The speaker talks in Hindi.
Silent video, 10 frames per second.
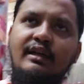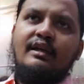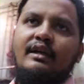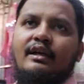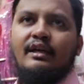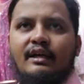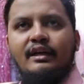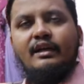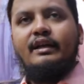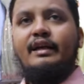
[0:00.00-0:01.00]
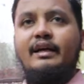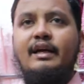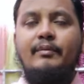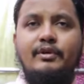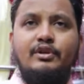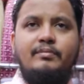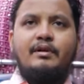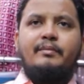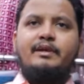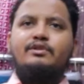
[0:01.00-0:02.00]
एटी टू नाइनटी लेकिन अभी जो
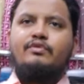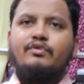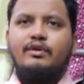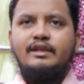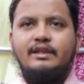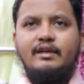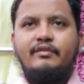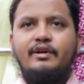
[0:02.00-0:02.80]
अपना मेन जो फोकस है ना